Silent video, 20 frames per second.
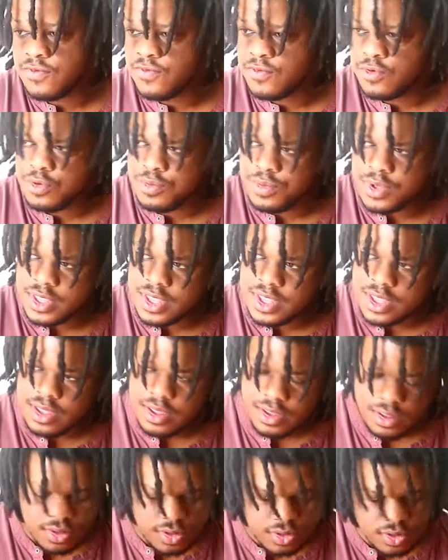vous le
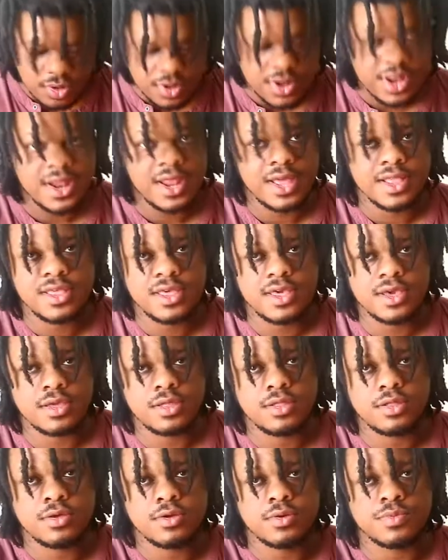mettez sur la lanière
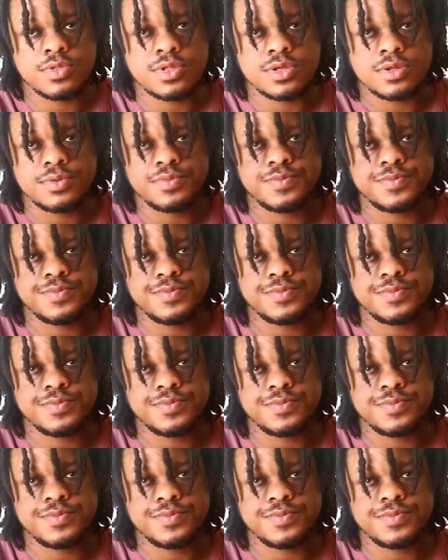ici, comme ça.